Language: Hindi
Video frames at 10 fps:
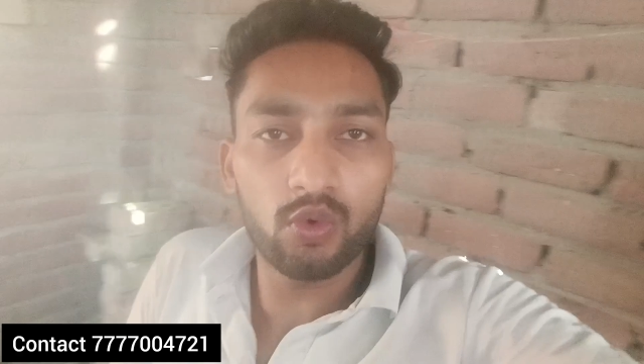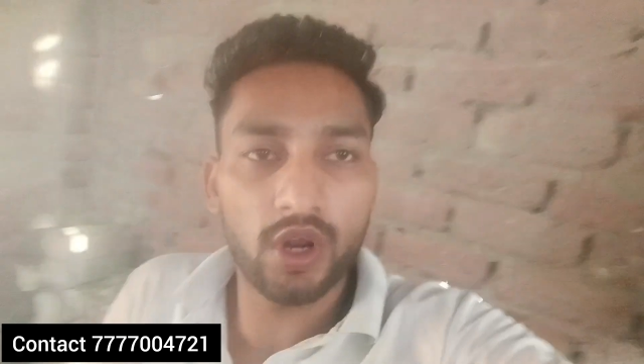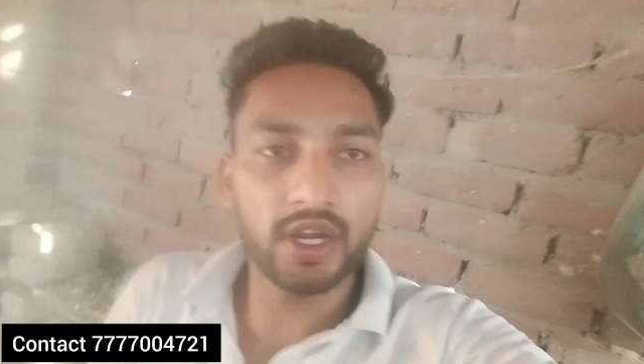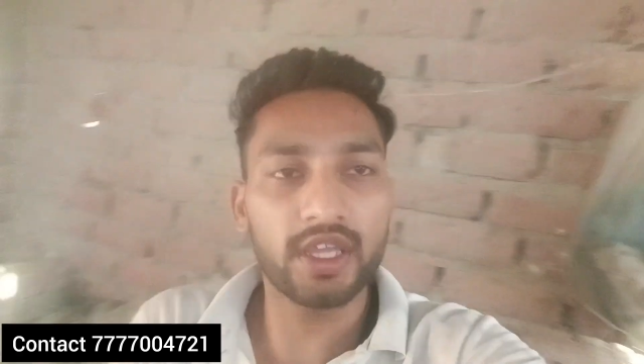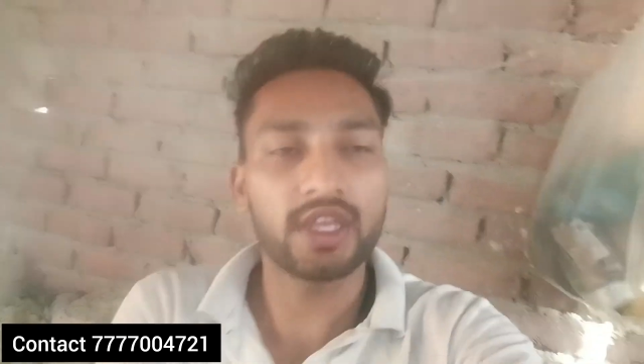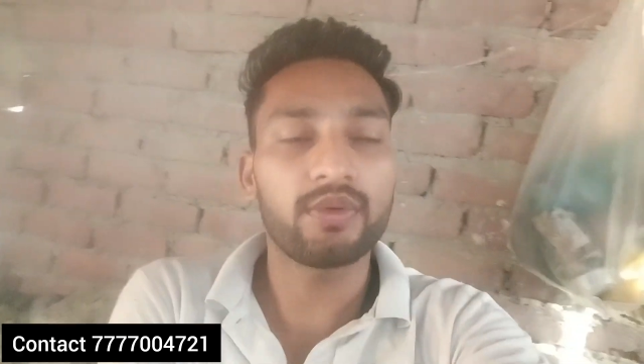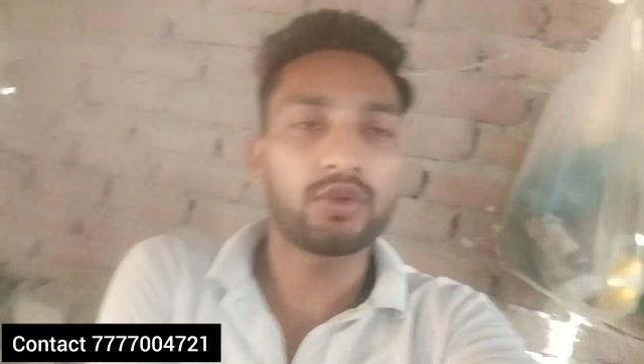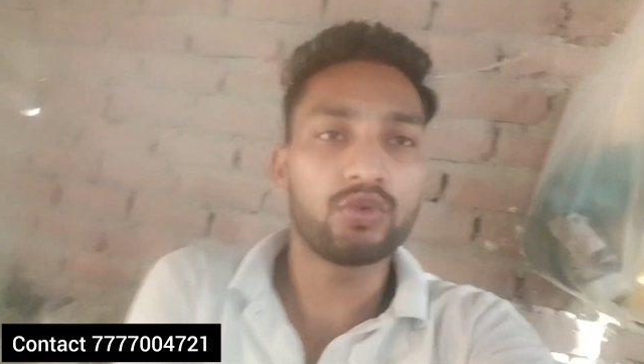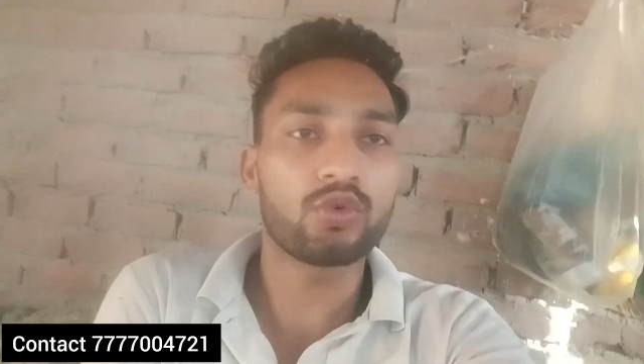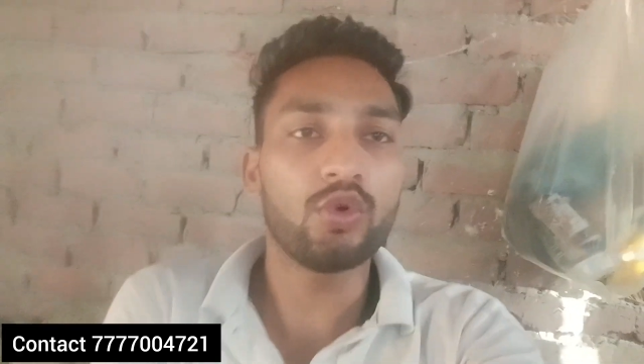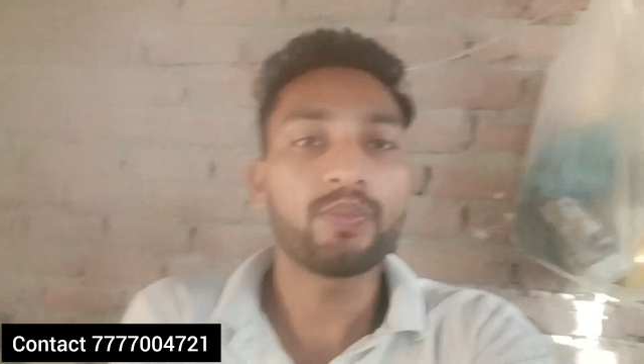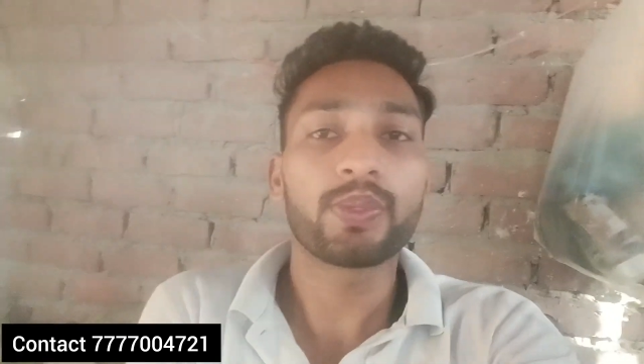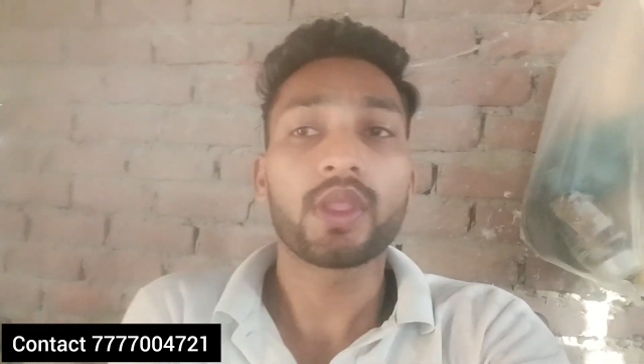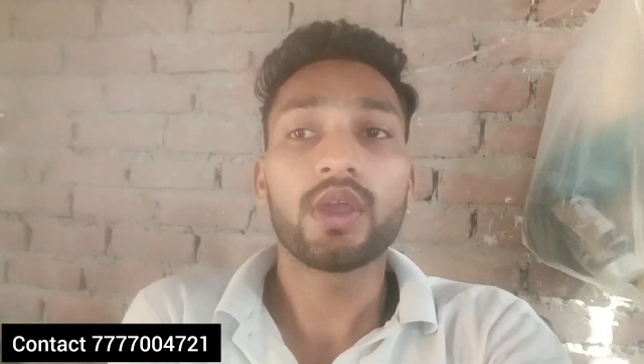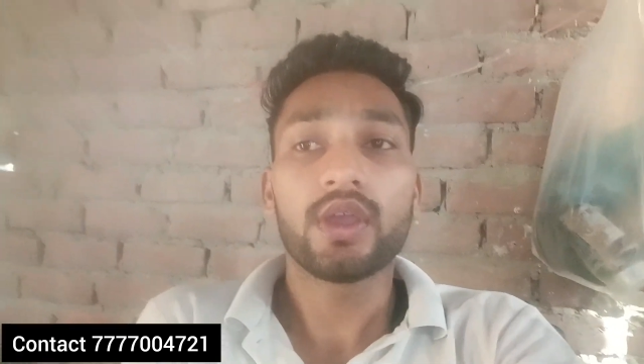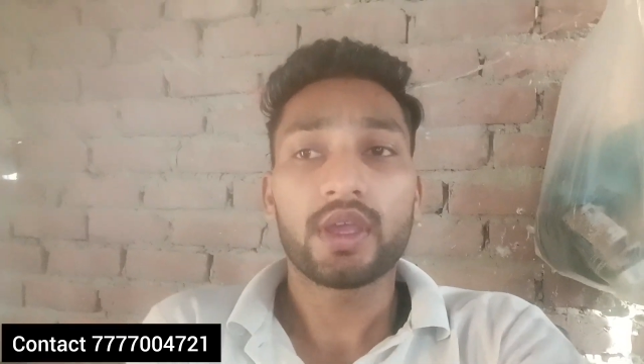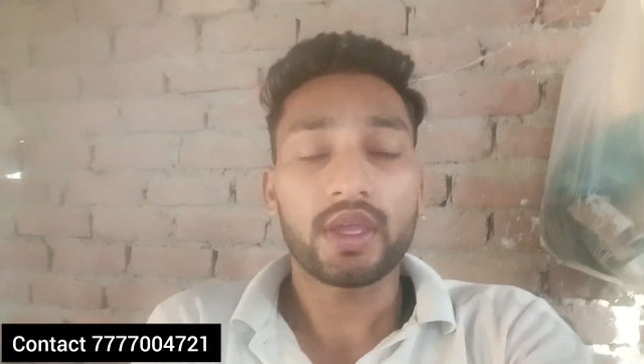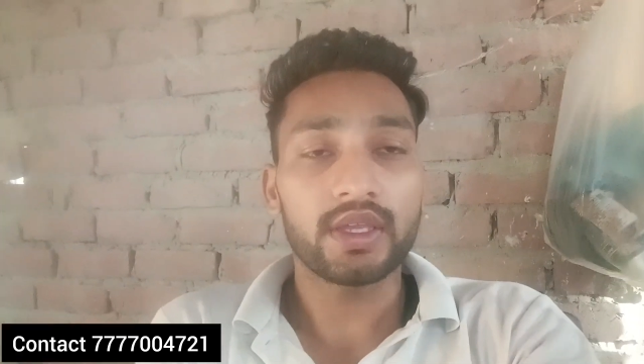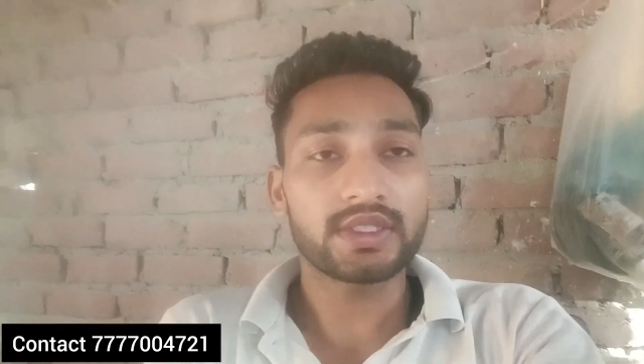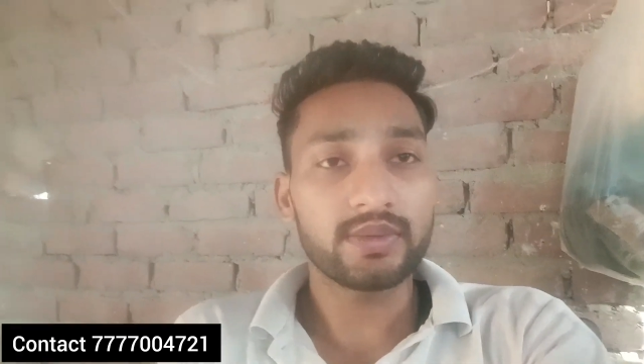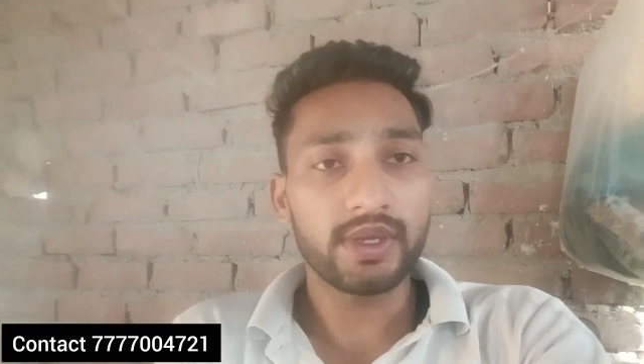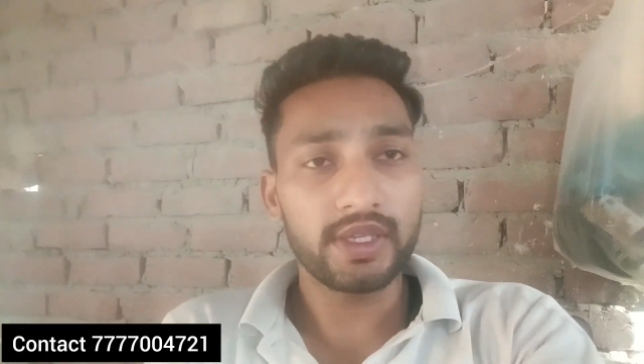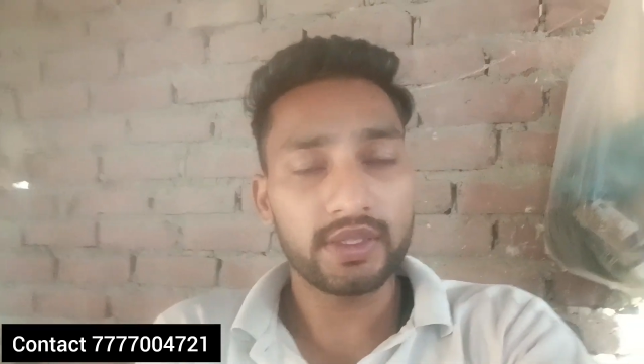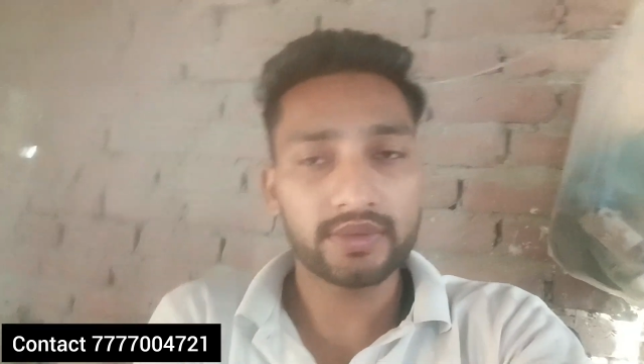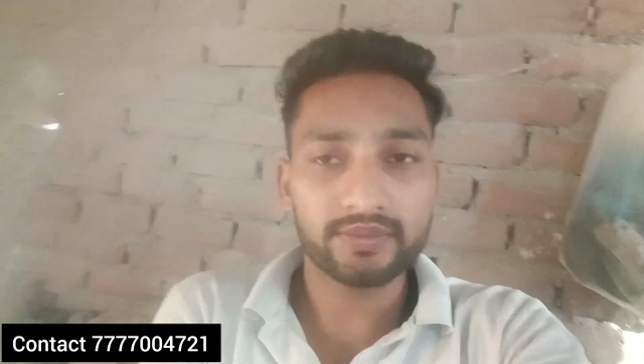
उड़ाने हैं या फिर उनको ऐसे भाई